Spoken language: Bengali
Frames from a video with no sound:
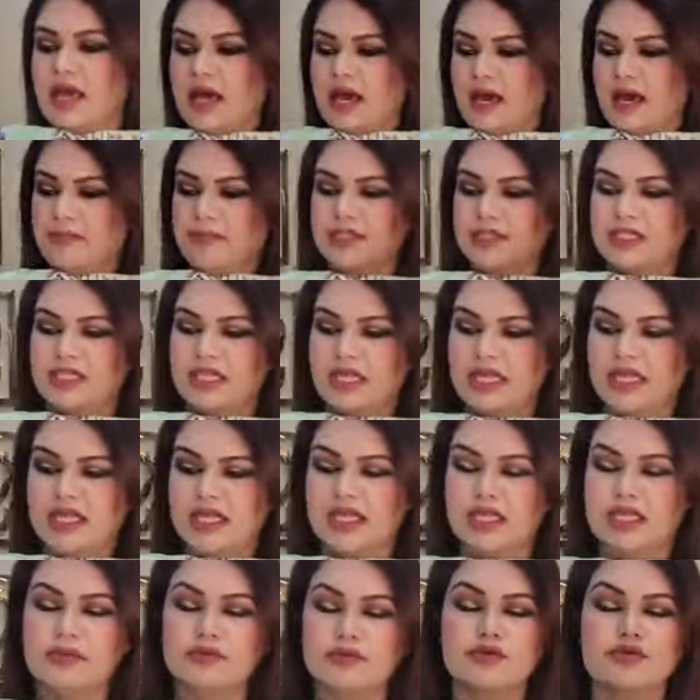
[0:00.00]
আমি
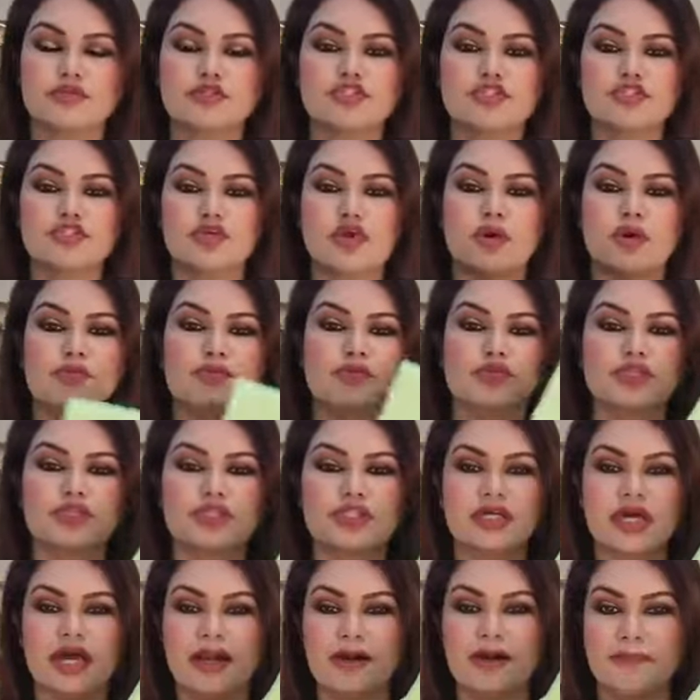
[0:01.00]
দেখে নিব
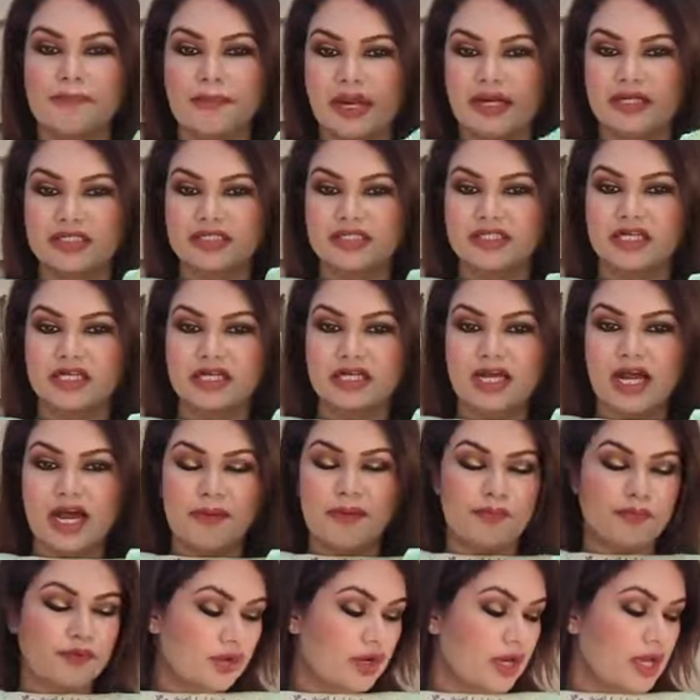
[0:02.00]
চমৎকার প্যান্টের
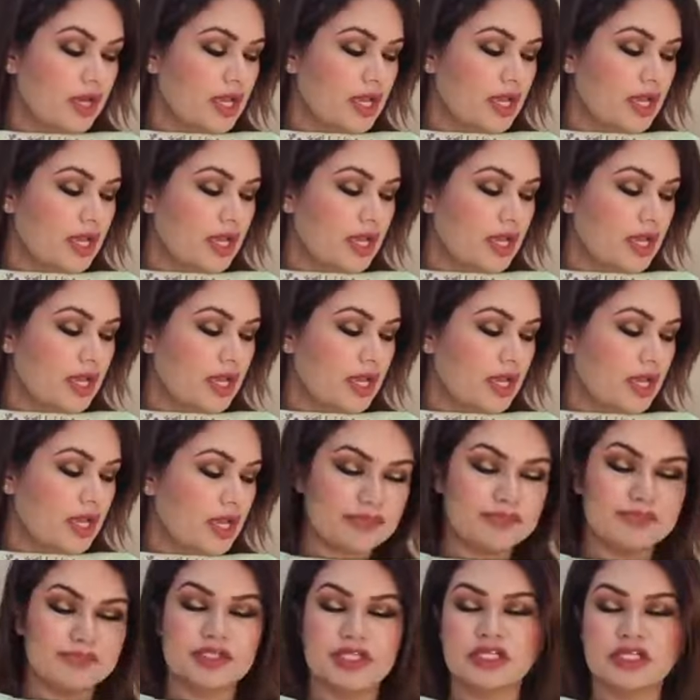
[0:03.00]
কাপড় আর
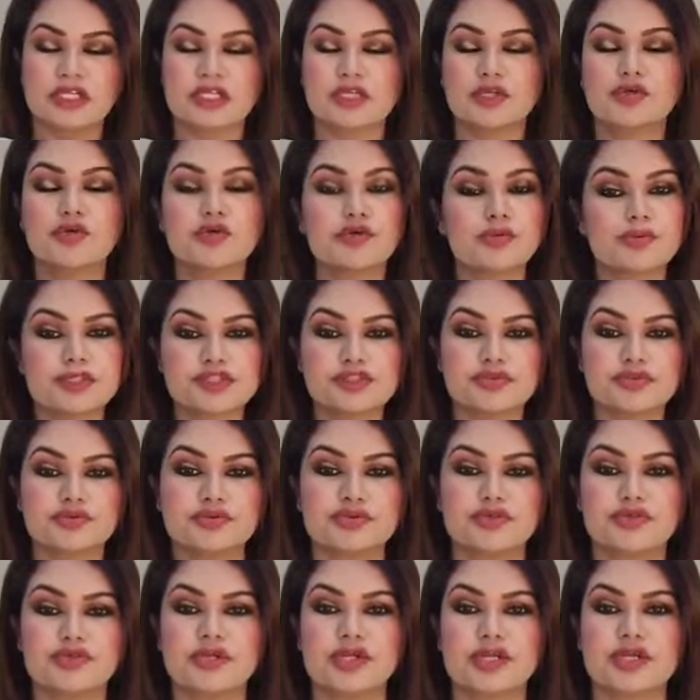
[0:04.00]
জামদানির খুবই
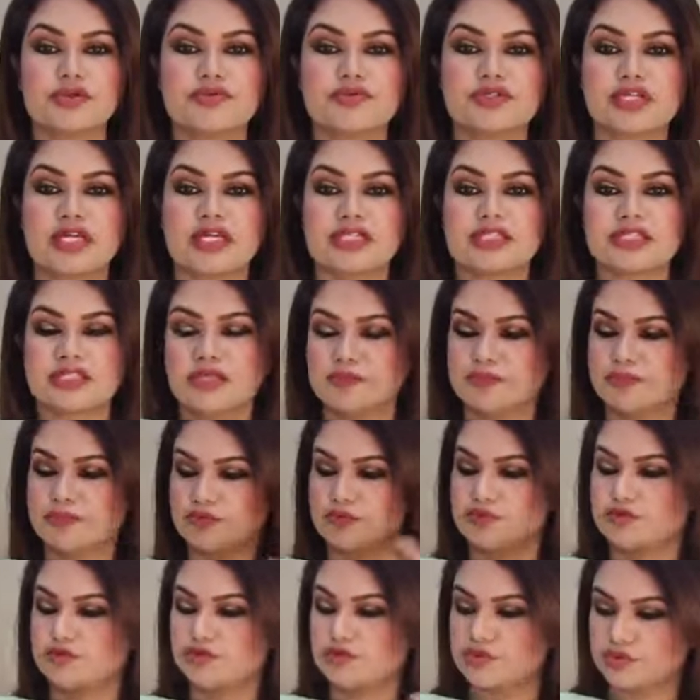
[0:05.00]
সুন্দর নিউজ আছে
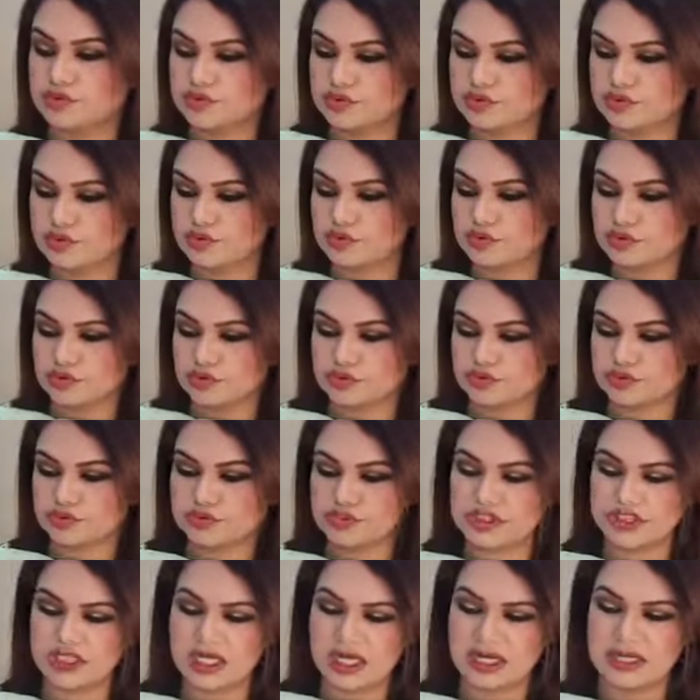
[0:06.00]
প্রচুর নতুন
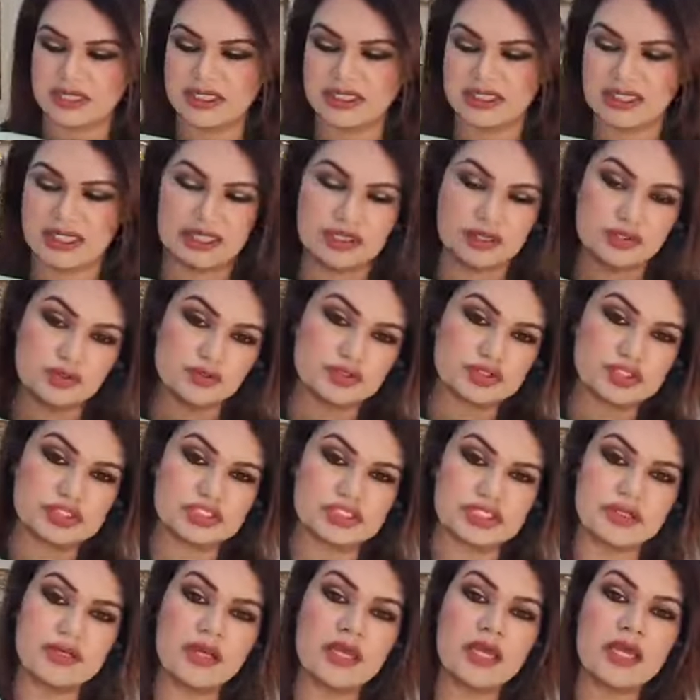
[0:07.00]
নতুন শাড়ি রেডি
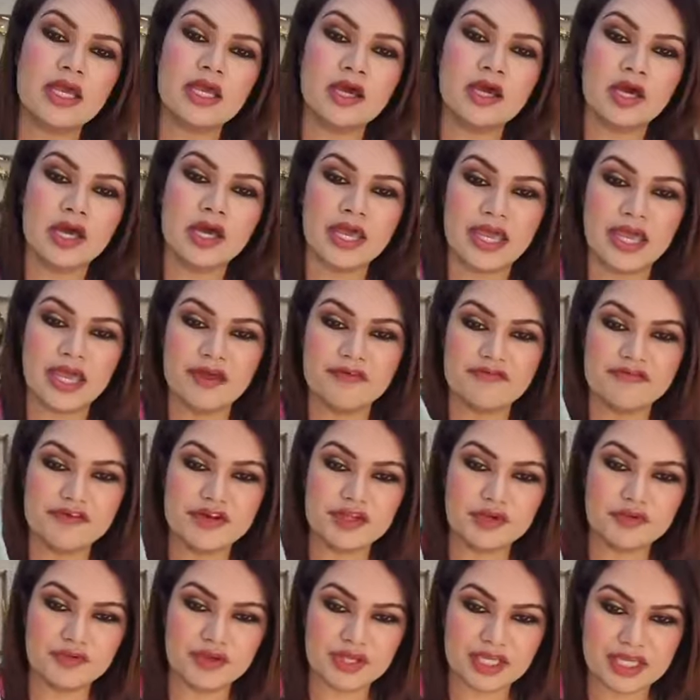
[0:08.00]
হচ্ছে
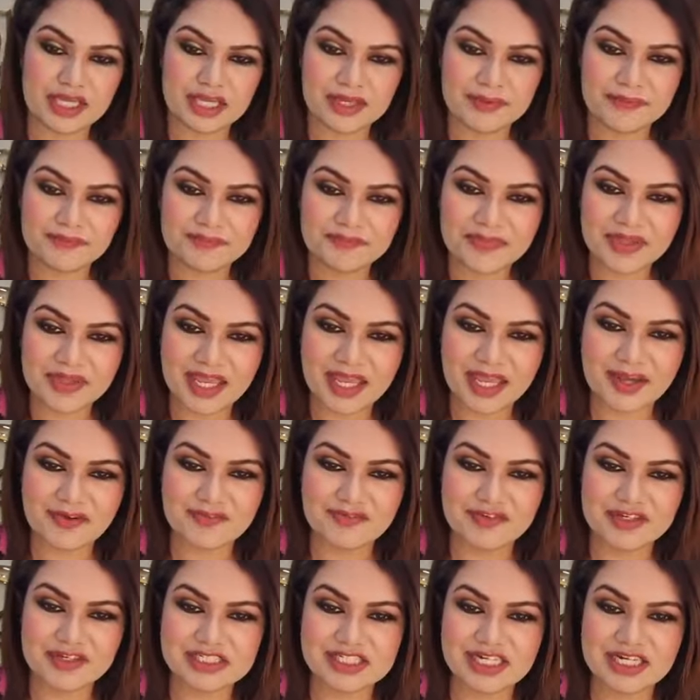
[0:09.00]
এভরি উইকই হ্যাঁ
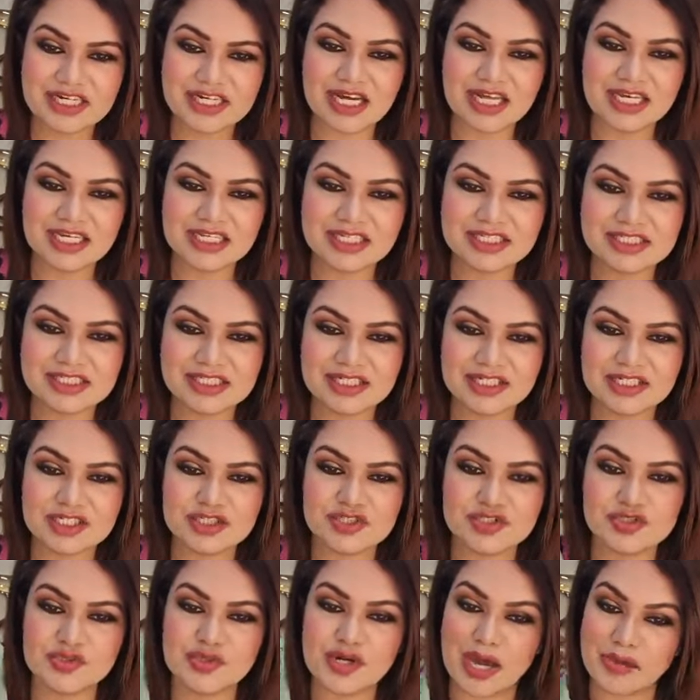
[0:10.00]
উইন্টার
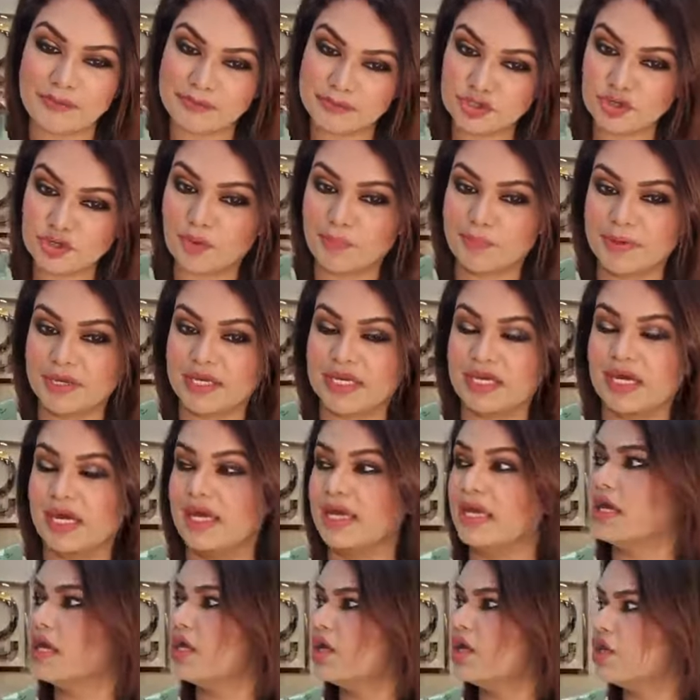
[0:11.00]
কালেকশনের জন্য আমি
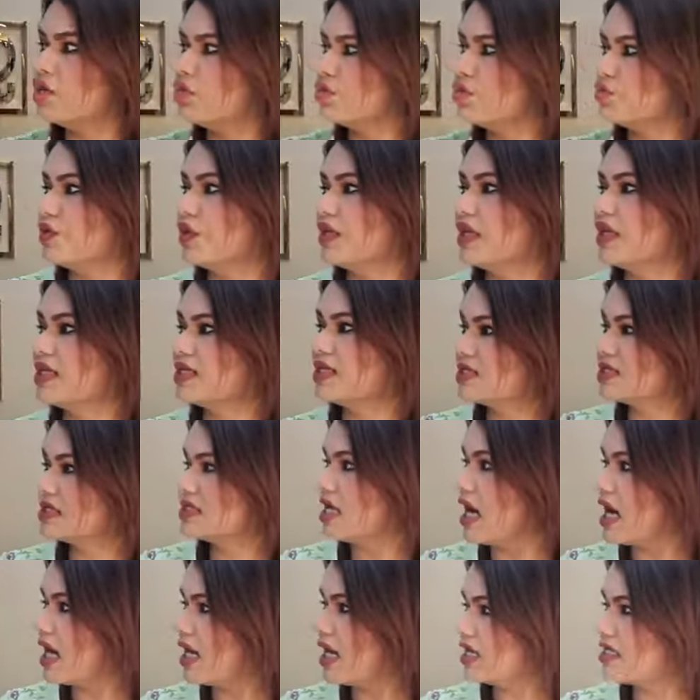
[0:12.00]
অপেক্ষায় তুই কি
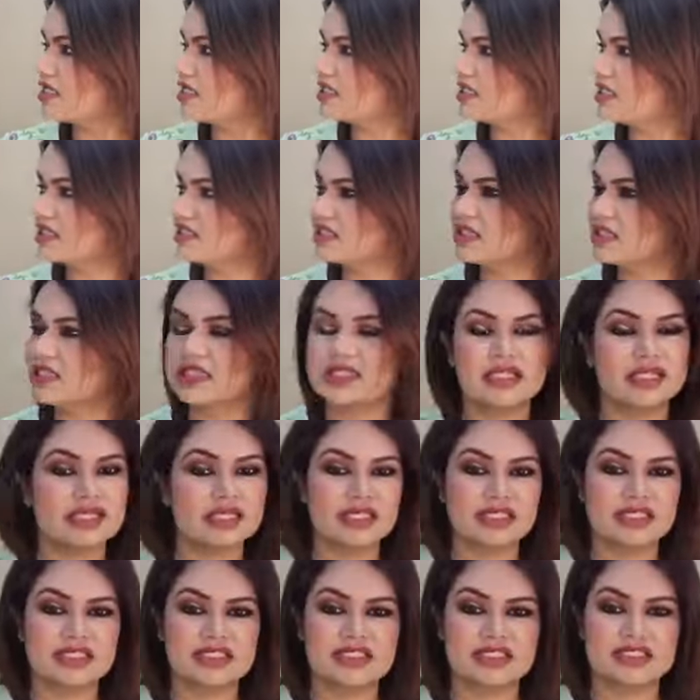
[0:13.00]
জারা সাজাহান
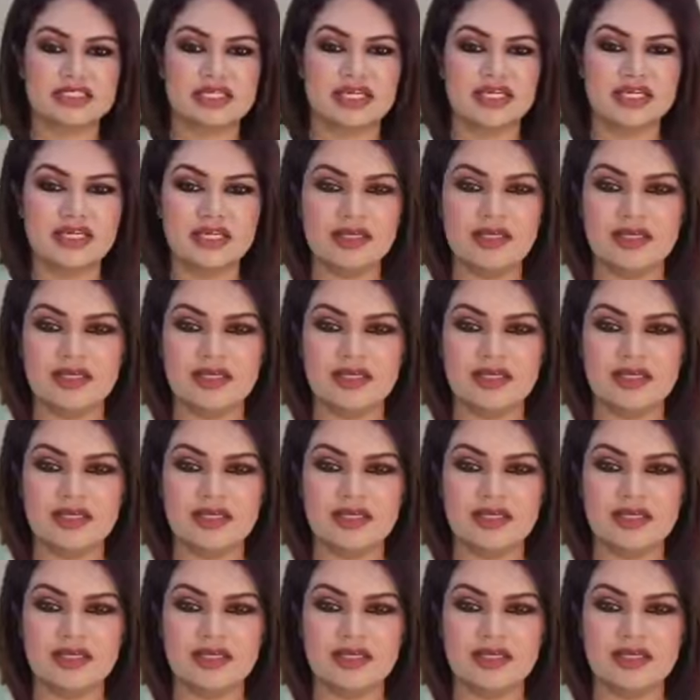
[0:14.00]
দেখিস নাই